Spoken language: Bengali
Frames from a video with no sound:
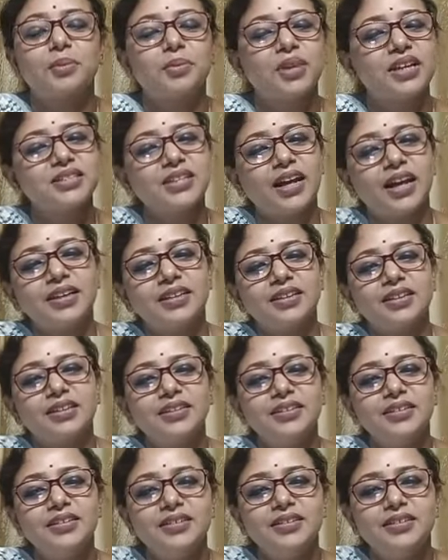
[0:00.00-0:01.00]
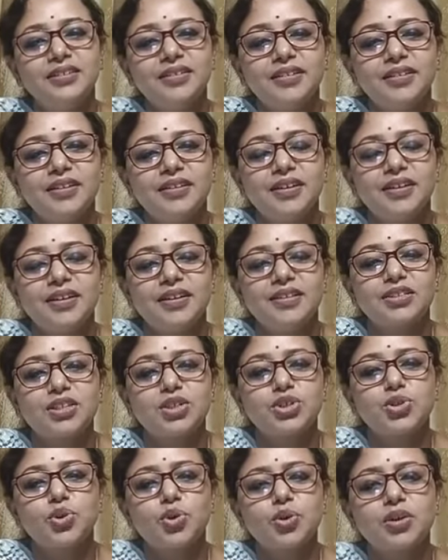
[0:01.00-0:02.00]
আমরা জানি
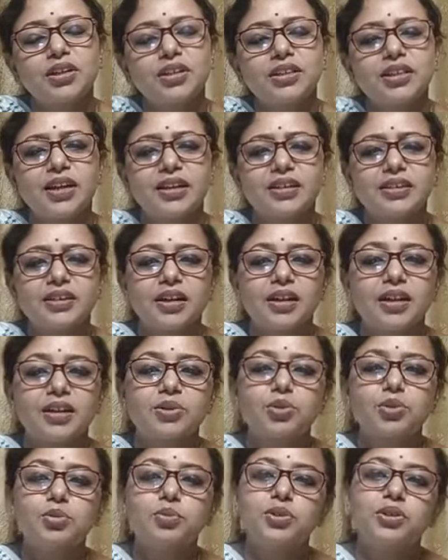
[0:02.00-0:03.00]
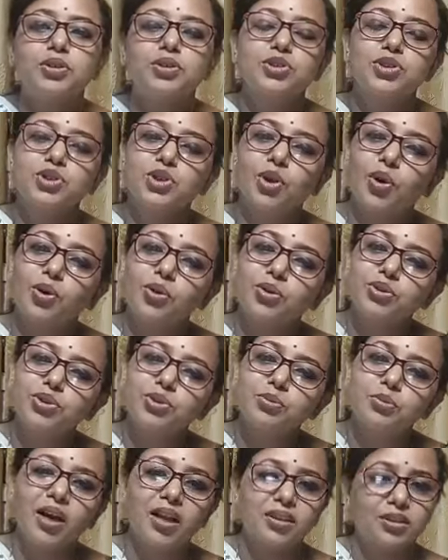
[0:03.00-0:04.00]
যে সঙ্গীতে একটা খুব সহজ
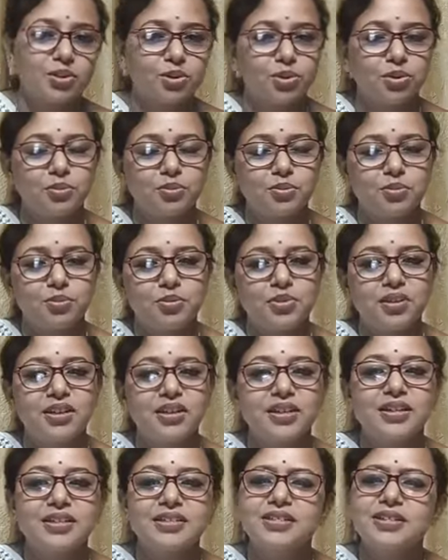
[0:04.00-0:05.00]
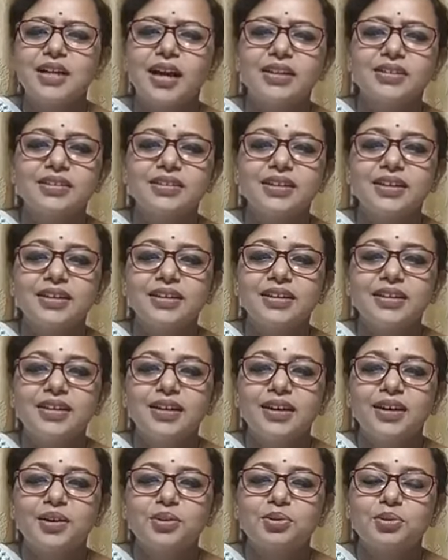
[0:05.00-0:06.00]
মাধ্যম যা দিয়ে
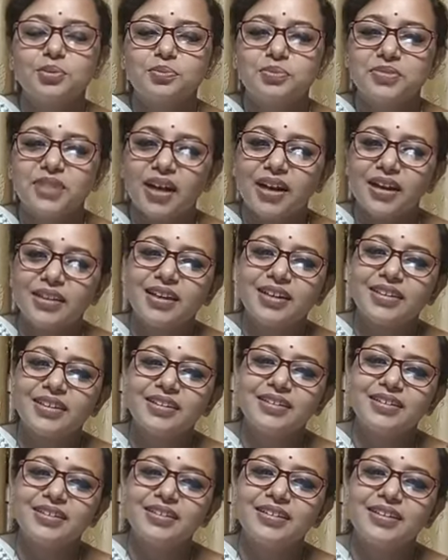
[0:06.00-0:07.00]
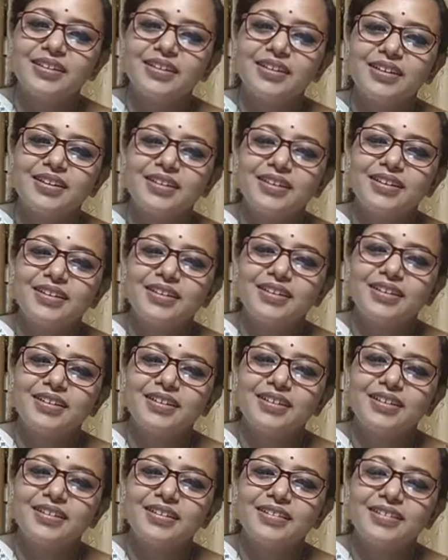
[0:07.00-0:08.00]
খুব তাড়াতাড়ি
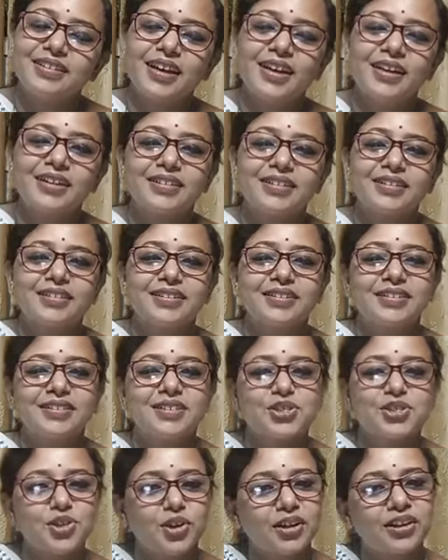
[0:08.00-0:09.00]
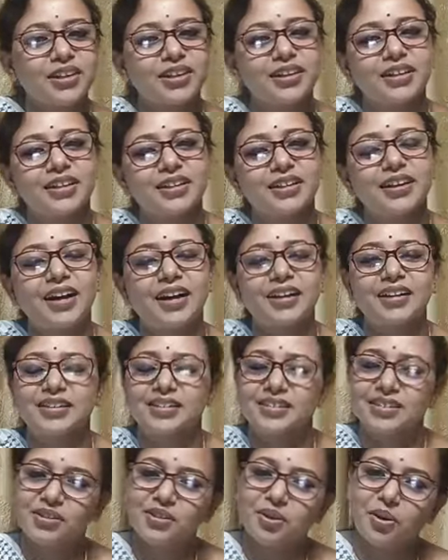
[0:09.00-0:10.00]
তার সঙ্গে
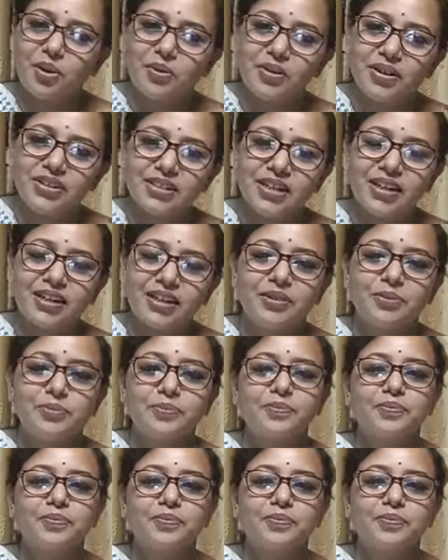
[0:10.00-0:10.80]
কানেক্টেড হওয়া যায়